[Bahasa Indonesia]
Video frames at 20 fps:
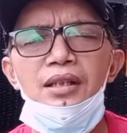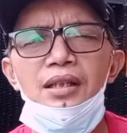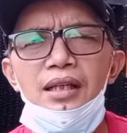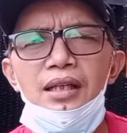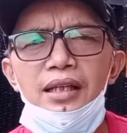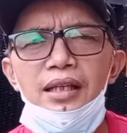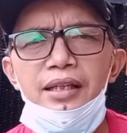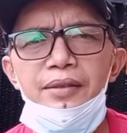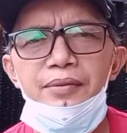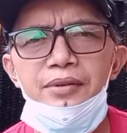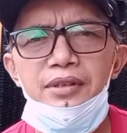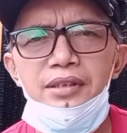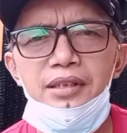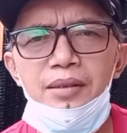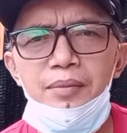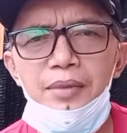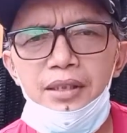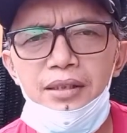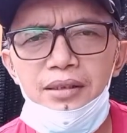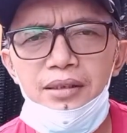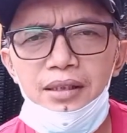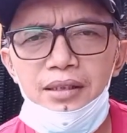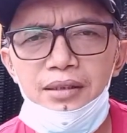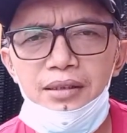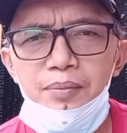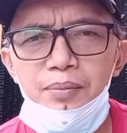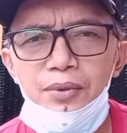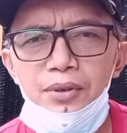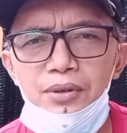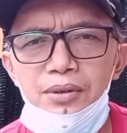live streaming
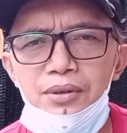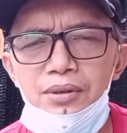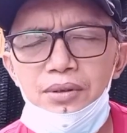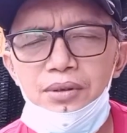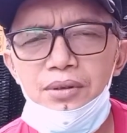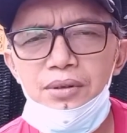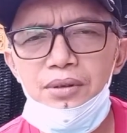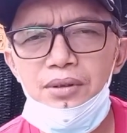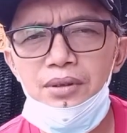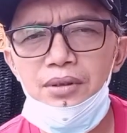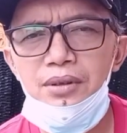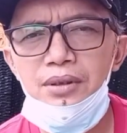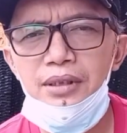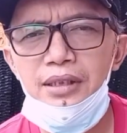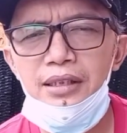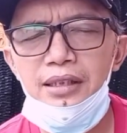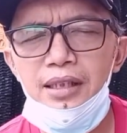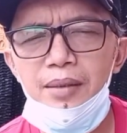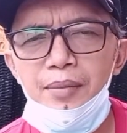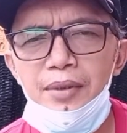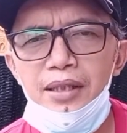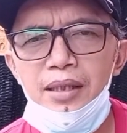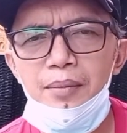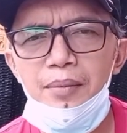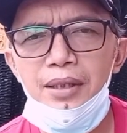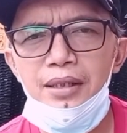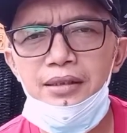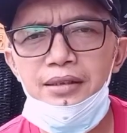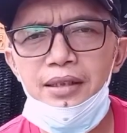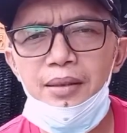tersebut kita
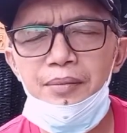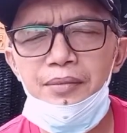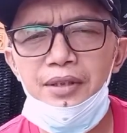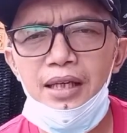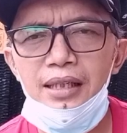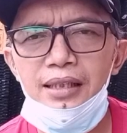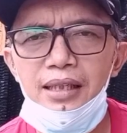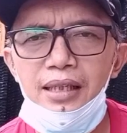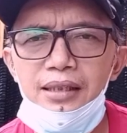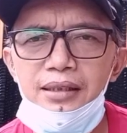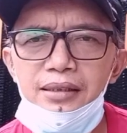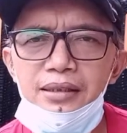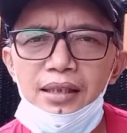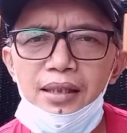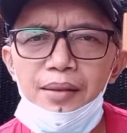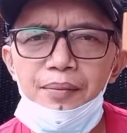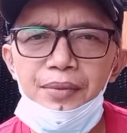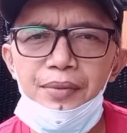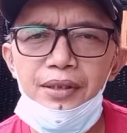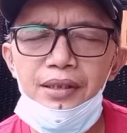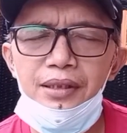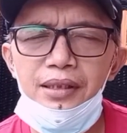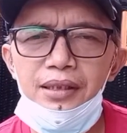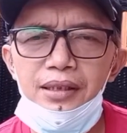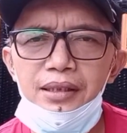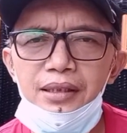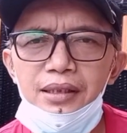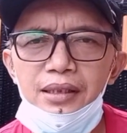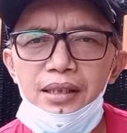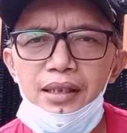menambah jam tayang tapi
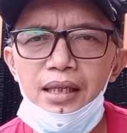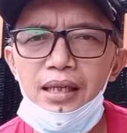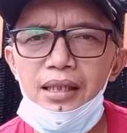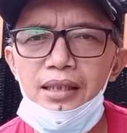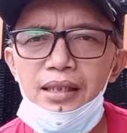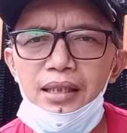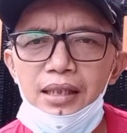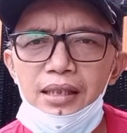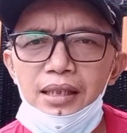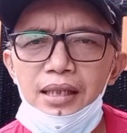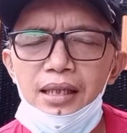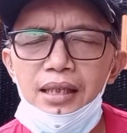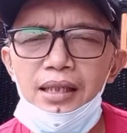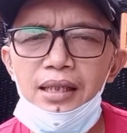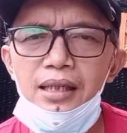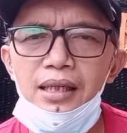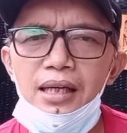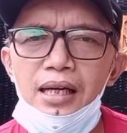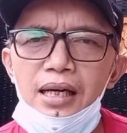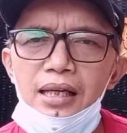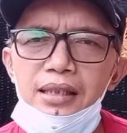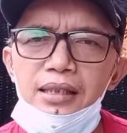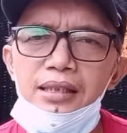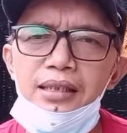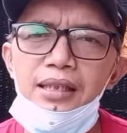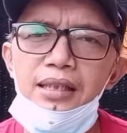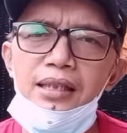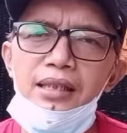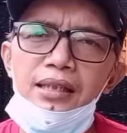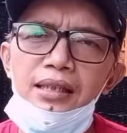karena yang
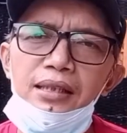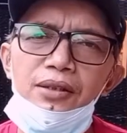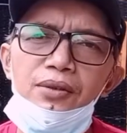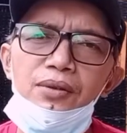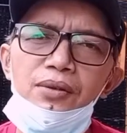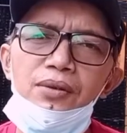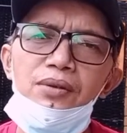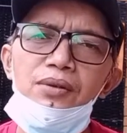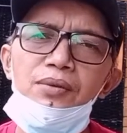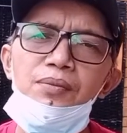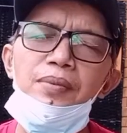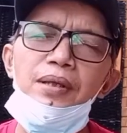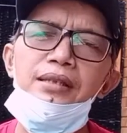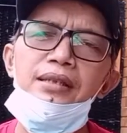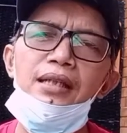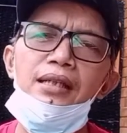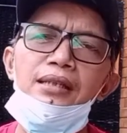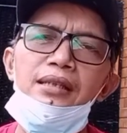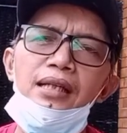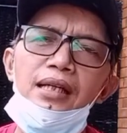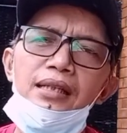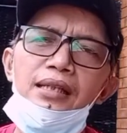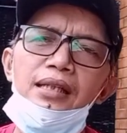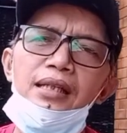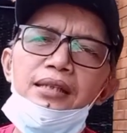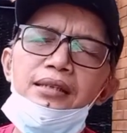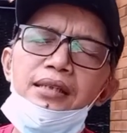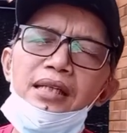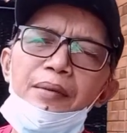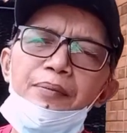hadir itu banyaknya
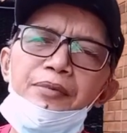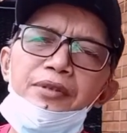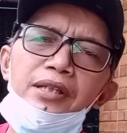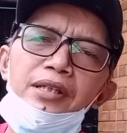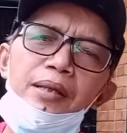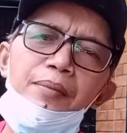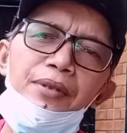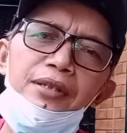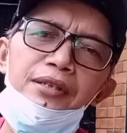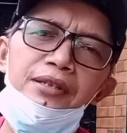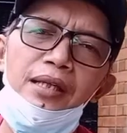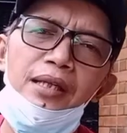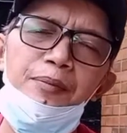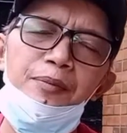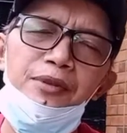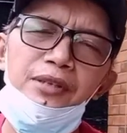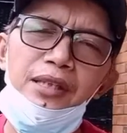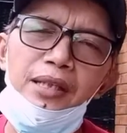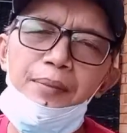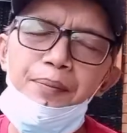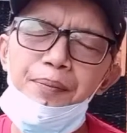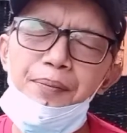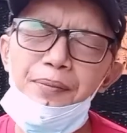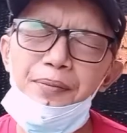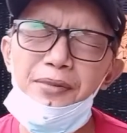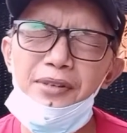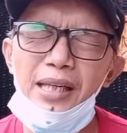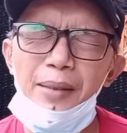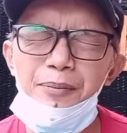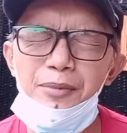adalah subscriber
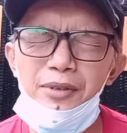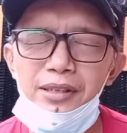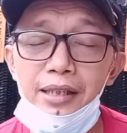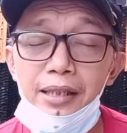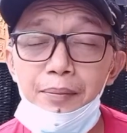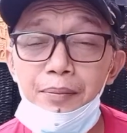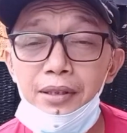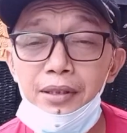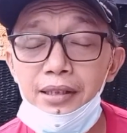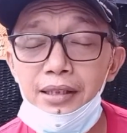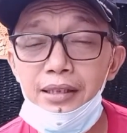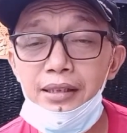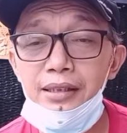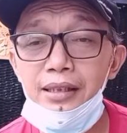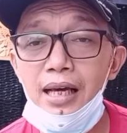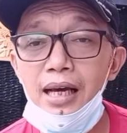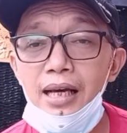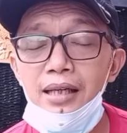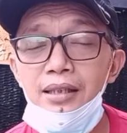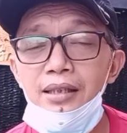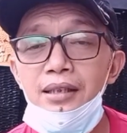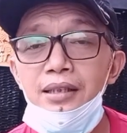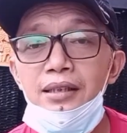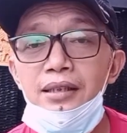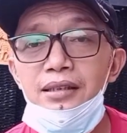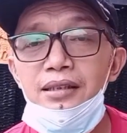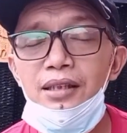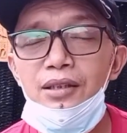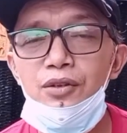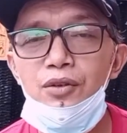subscriber, kita
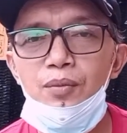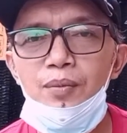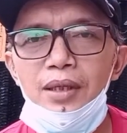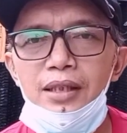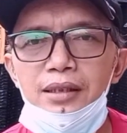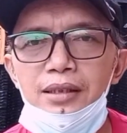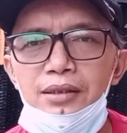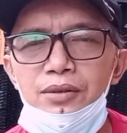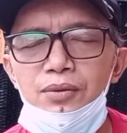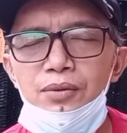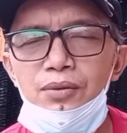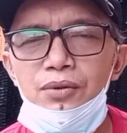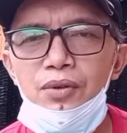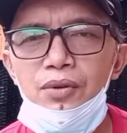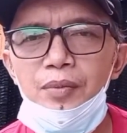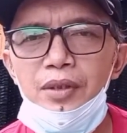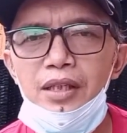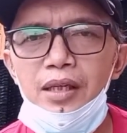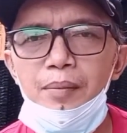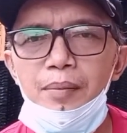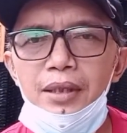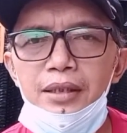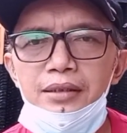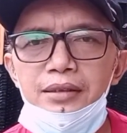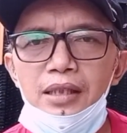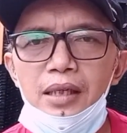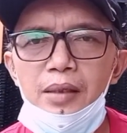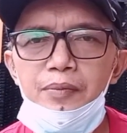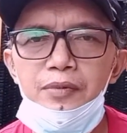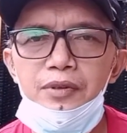ya otomatis untuk penambahan
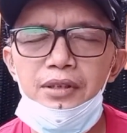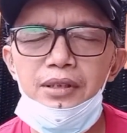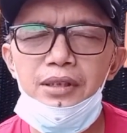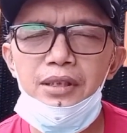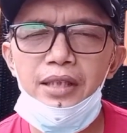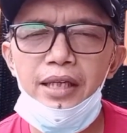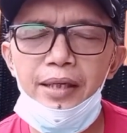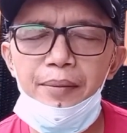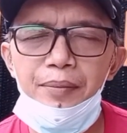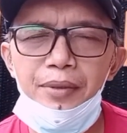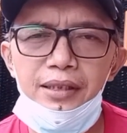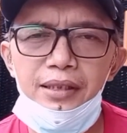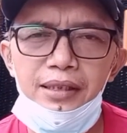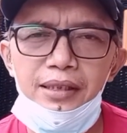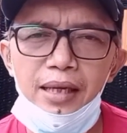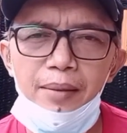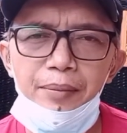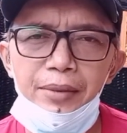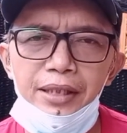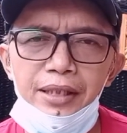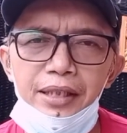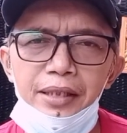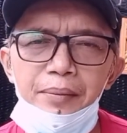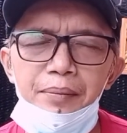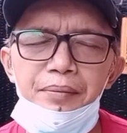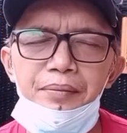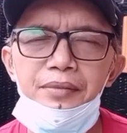subscriber kita minim